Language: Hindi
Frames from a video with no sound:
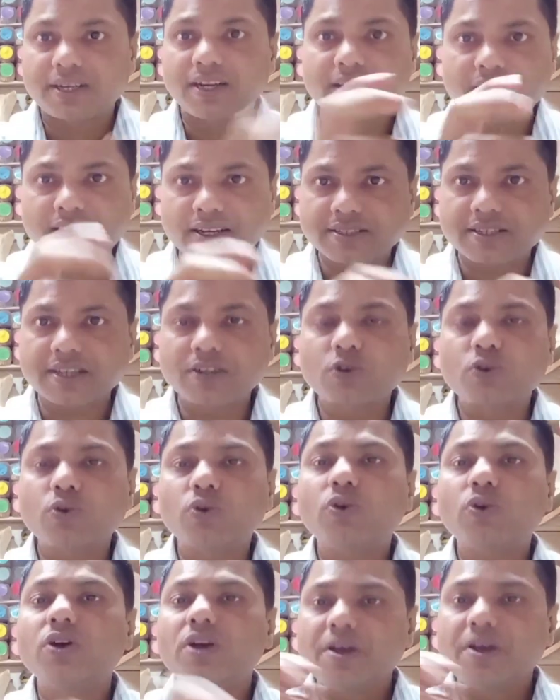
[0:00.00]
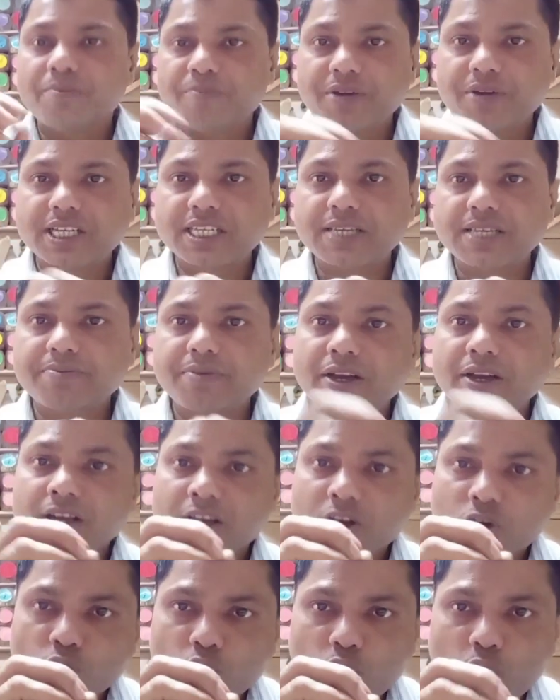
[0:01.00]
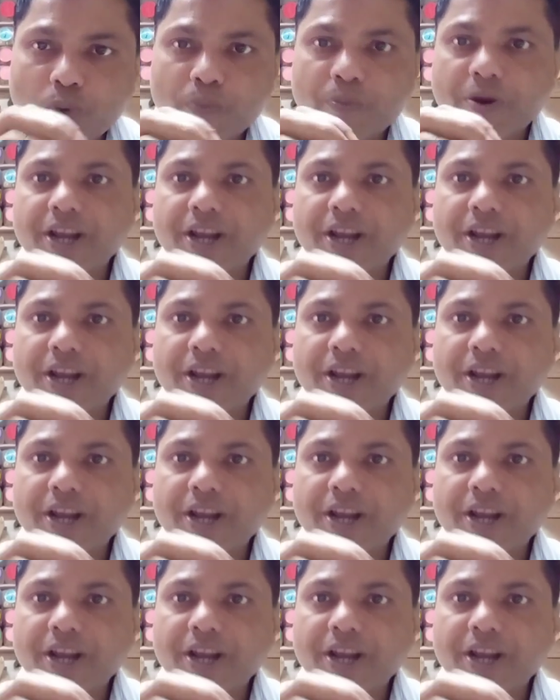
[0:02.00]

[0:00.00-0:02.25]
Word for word: लहसुन को मिक्सी में खूब